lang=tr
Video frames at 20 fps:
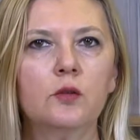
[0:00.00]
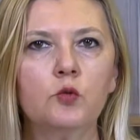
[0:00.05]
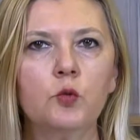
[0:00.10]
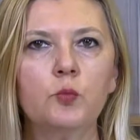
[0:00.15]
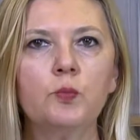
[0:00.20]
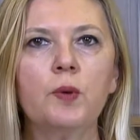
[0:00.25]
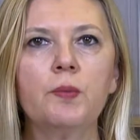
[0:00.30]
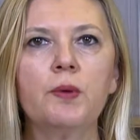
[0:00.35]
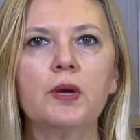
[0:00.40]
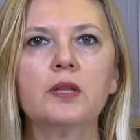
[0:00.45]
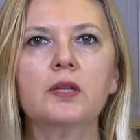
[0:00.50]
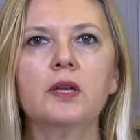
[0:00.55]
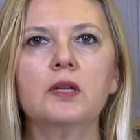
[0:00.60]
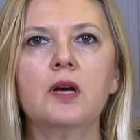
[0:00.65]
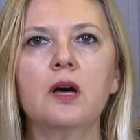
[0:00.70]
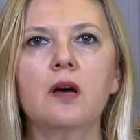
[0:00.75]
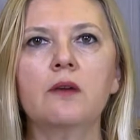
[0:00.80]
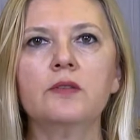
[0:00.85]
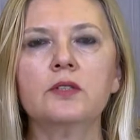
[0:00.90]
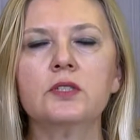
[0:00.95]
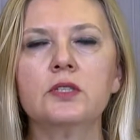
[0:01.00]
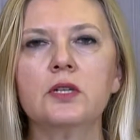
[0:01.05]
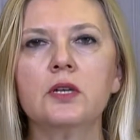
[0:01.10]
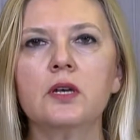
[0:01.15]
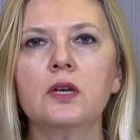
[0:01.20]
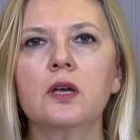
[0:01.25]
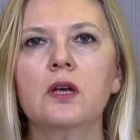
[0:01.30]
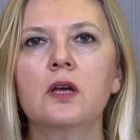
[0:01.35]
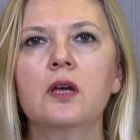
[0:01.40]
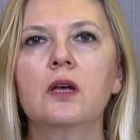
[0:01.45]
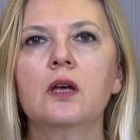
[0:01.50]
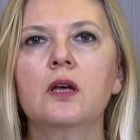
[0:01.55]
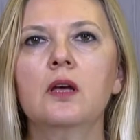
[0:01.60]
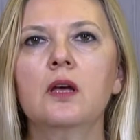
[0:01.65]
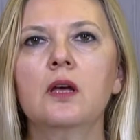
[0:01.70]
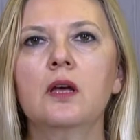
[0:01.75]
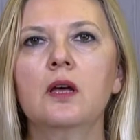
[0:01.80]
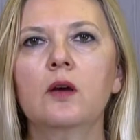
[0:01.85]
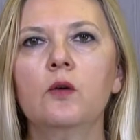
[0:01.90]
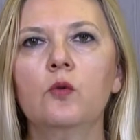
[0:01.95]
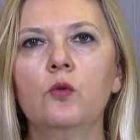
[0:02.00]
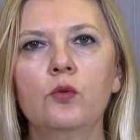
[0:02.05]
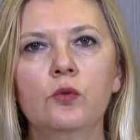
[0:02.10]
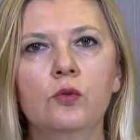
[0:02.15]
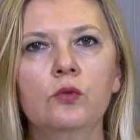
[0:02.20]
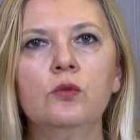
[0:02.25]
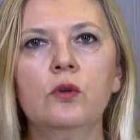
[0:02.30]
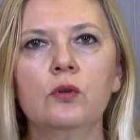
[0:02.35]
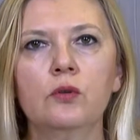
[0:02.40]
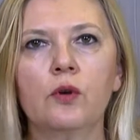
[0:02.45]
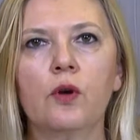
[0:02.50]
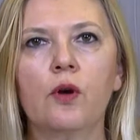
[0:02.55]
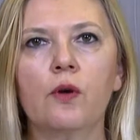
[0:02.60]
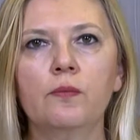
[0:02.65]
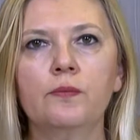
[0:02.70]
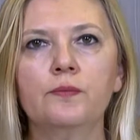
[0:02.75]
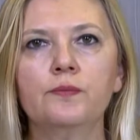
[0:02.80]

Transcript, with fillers: tüp bebek tedavisi uygun oluyor.